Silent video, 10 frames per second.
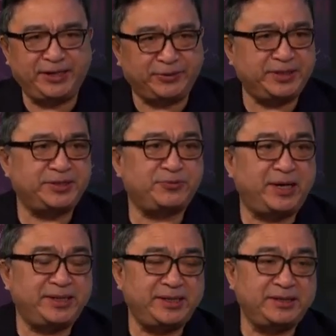有的是
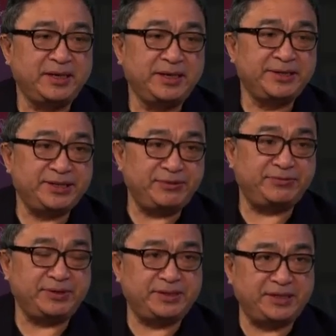关心政
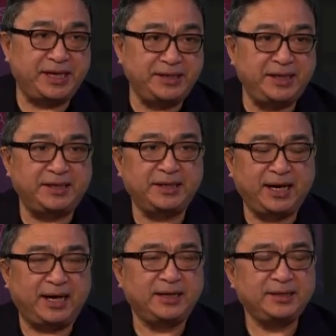府的责任
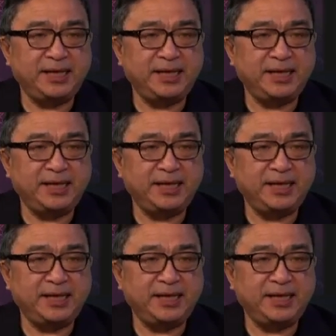啊，